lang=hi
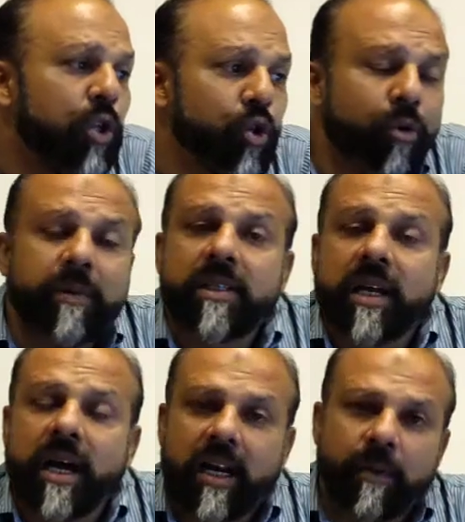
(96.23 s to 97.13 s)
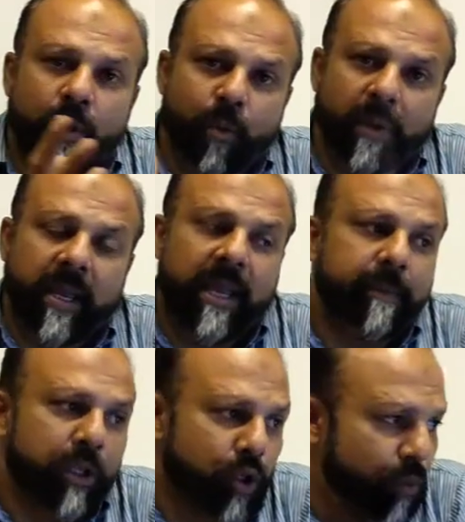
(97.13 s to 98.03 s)
चौबीस अरब रुपए के
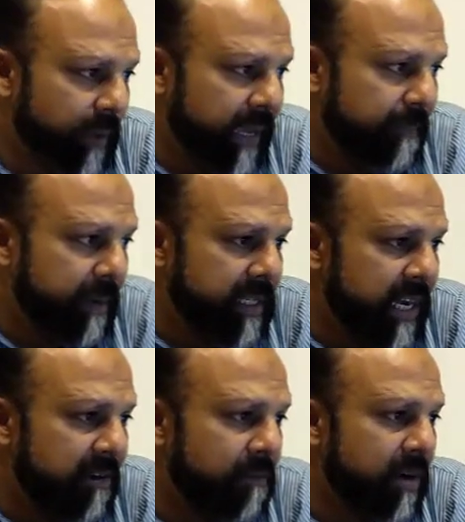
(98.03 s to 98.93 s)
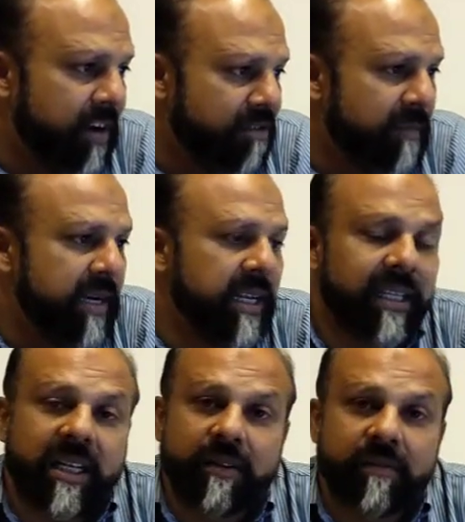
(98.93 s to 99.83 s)
मंसूबे हैं पंजाब गवर्नमेंट की
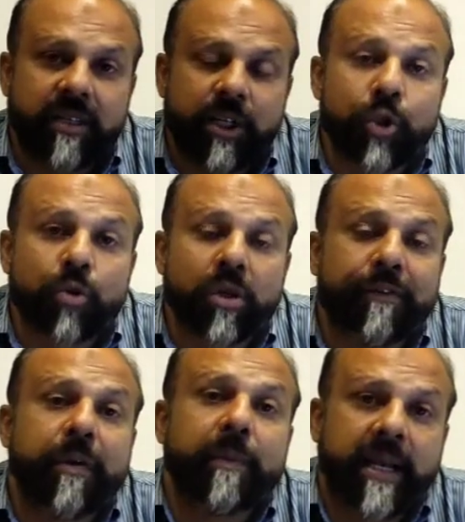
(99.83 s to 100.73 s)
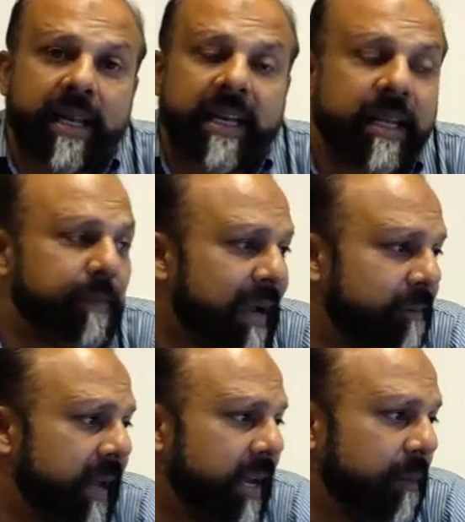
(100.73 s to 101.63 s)
तरफ से जो रावलपिंडी के लिए
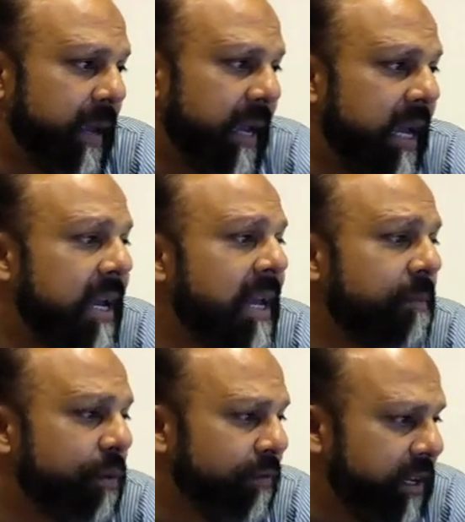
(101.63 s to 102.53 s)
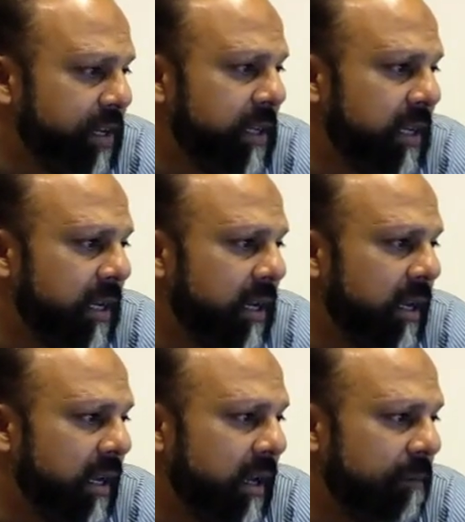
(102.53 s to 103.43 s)
पाइपलाइन में है प्रोविशनल
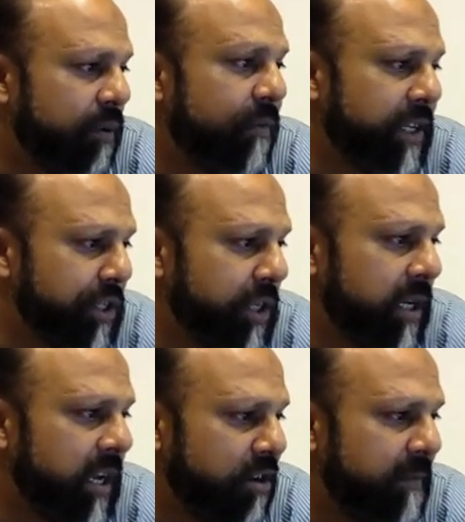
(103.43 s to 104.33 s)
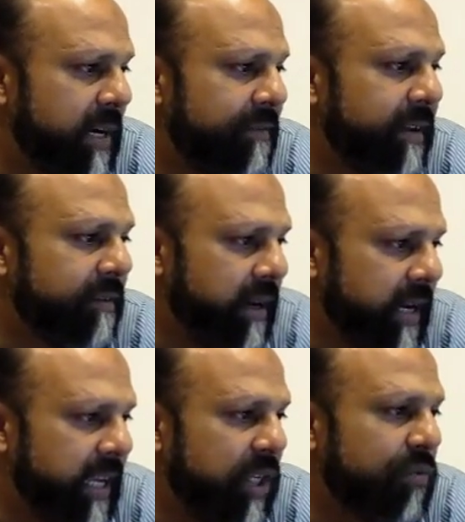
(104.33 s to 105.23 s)
प्रोविंशियल गवर्नमेंट विल
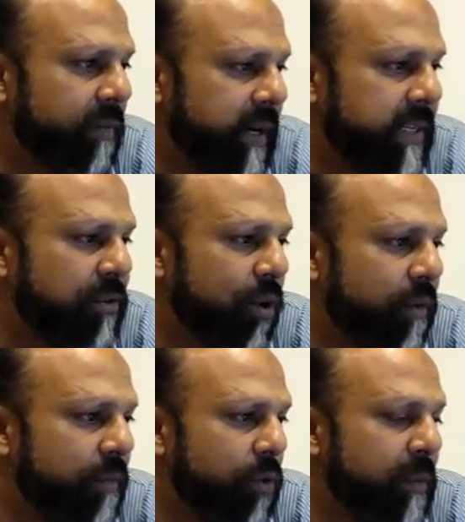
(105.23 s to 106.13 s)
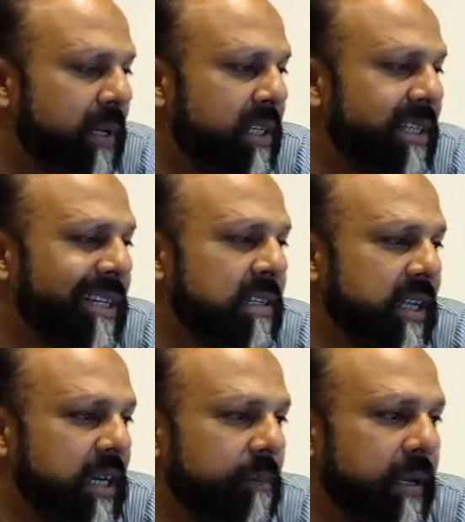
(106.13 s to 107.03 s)
रिलीज़ फंड्स ऑफ रुपीज़
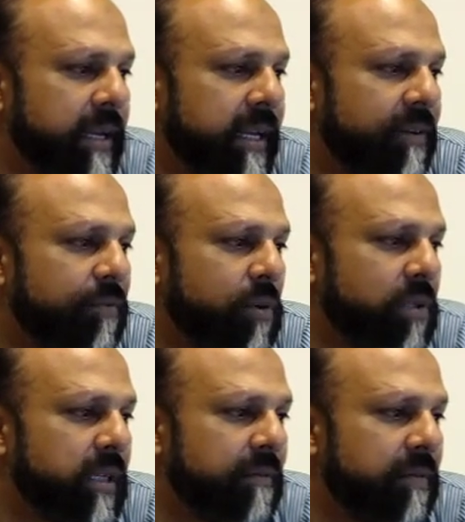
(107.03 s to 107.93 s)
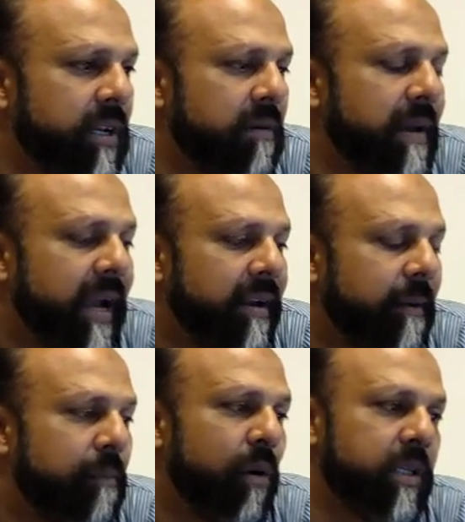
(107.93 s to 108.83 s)
सिक्सटीन बिलियन फॉर सेवरल मैग्रा
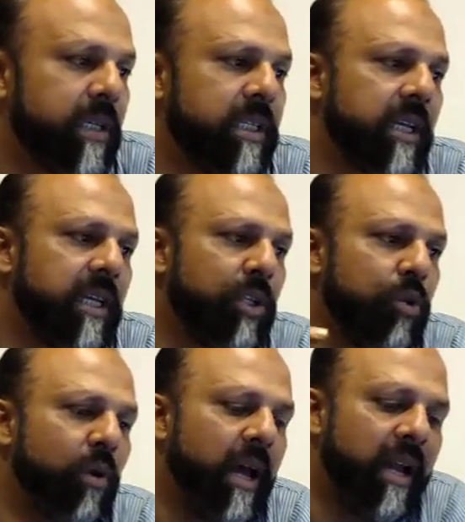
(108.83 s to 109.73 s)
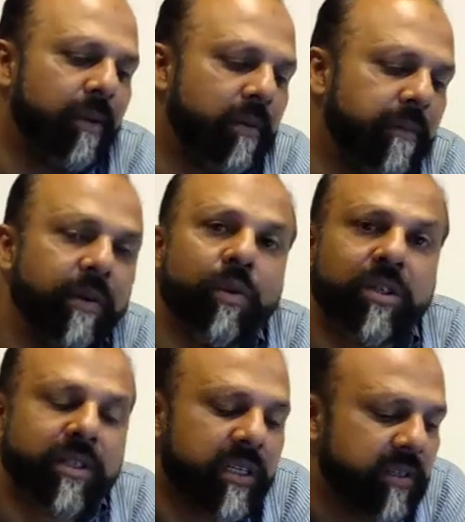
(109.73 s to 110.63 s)
प्रोजेक्ट्स यानी सोलह अरब रुपए वो
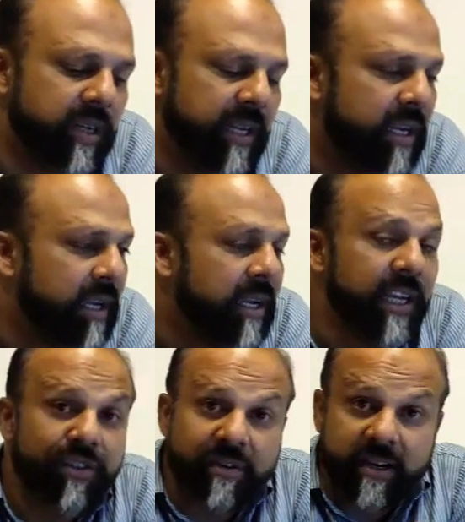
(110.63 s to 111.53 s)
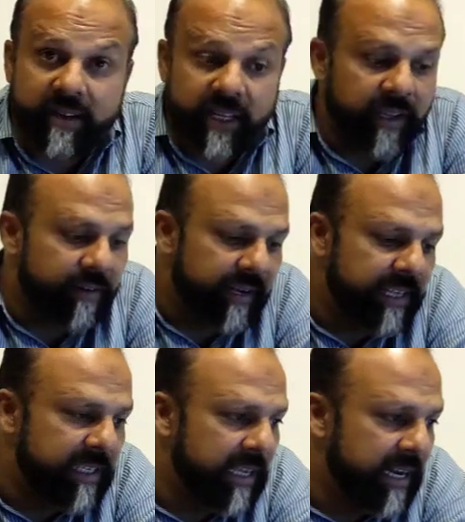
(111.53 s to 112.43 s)
इंस्टेंटली इंस्टेंटली
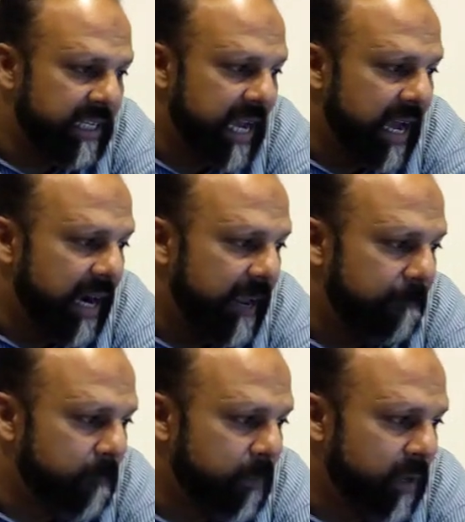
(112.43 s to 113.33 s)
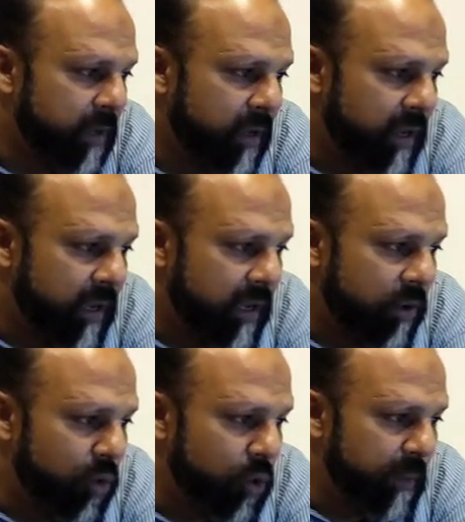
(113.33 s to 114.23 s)
रिलीज़ करने जा रहे हैं
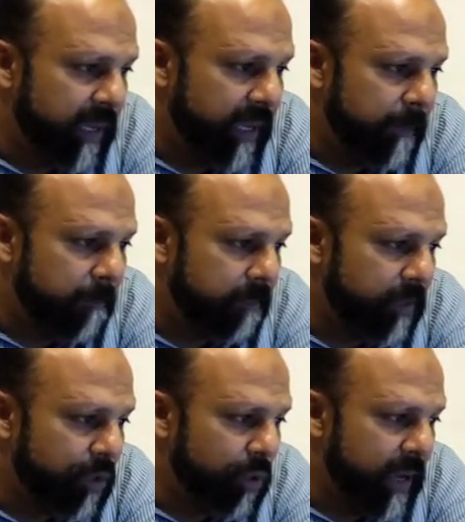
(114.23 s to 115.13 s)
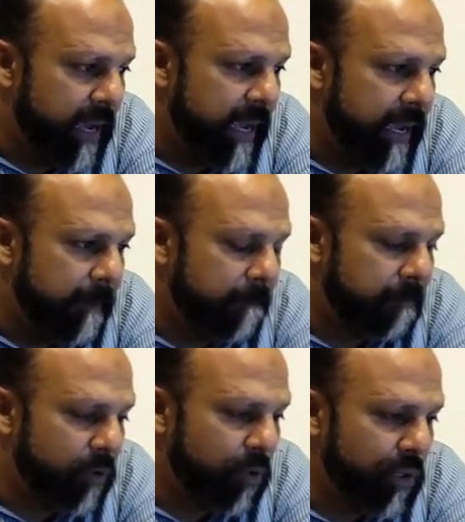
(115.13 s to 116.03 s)
उसमें जो है
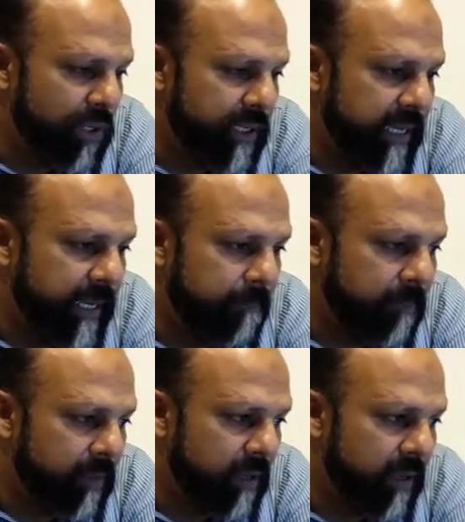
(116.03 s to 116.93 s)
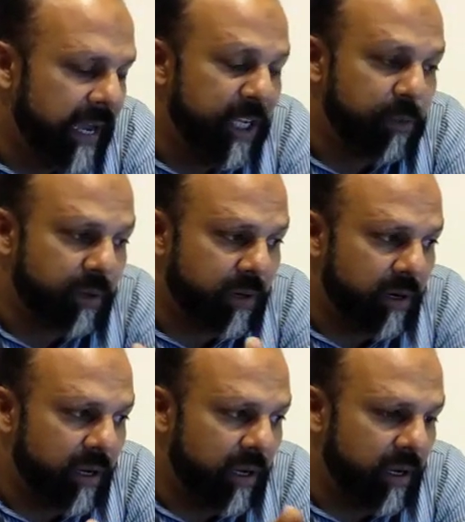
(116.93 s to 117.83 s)
जो चीज़ें एज़ पर
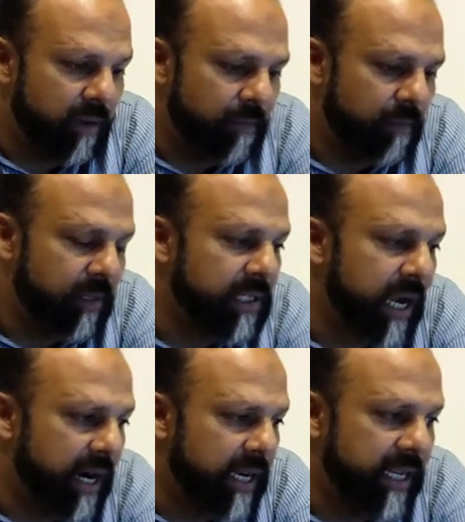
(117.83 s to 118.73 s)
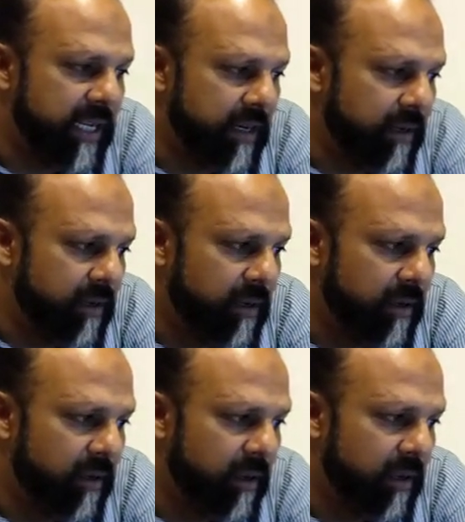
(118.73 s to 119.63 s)
दिस आर्टिकल
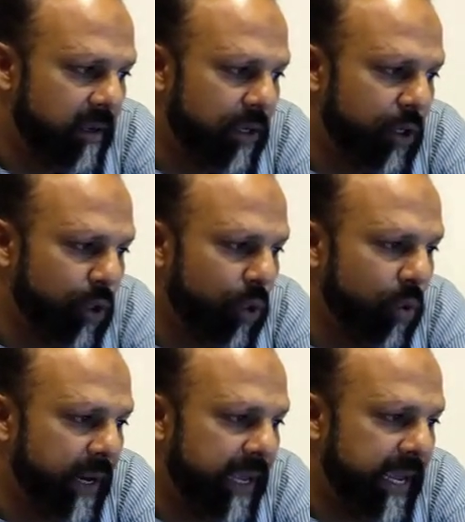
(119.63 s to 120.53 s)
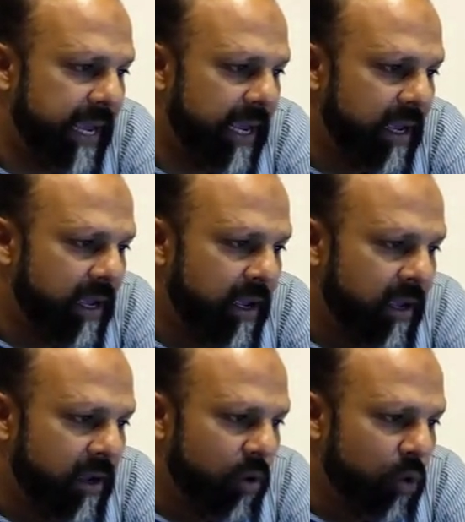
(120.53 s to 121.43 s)
शो हो रही हैं
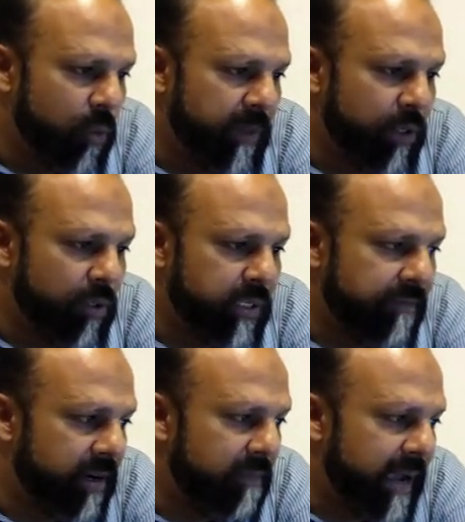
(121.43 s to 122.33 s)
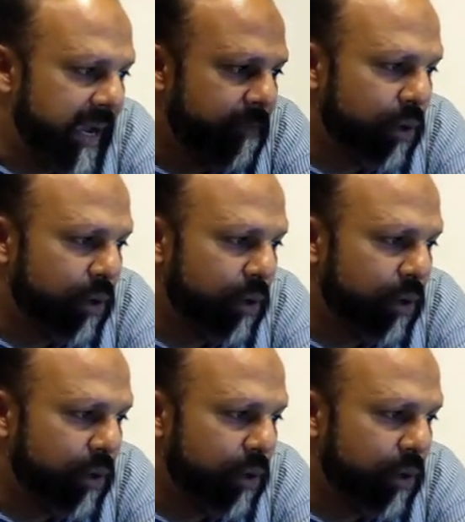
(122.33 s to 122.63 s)
उसमें जो सेवरल मेगा